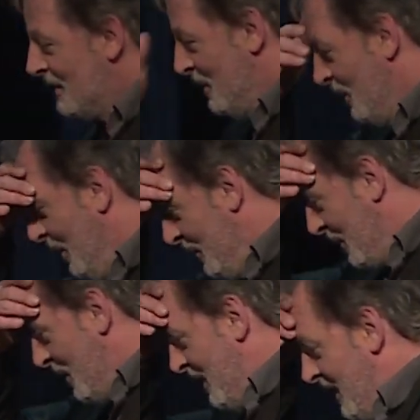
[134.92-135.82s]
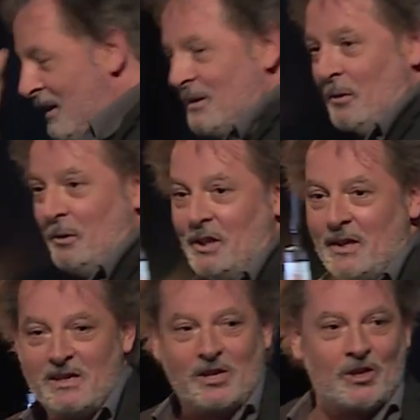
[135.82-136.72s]
Honte Ce
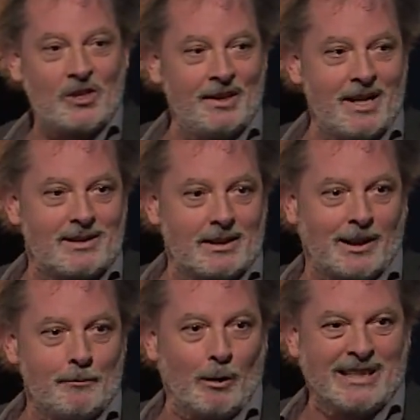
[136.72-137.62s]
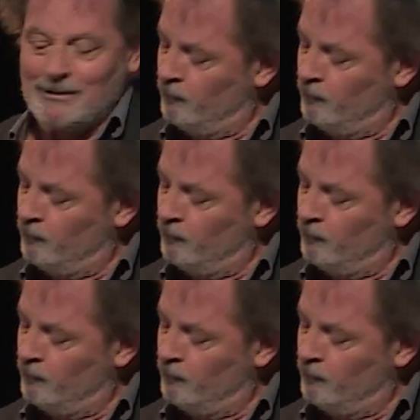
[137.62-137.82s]
côté chiennasse d'extrême droite, là.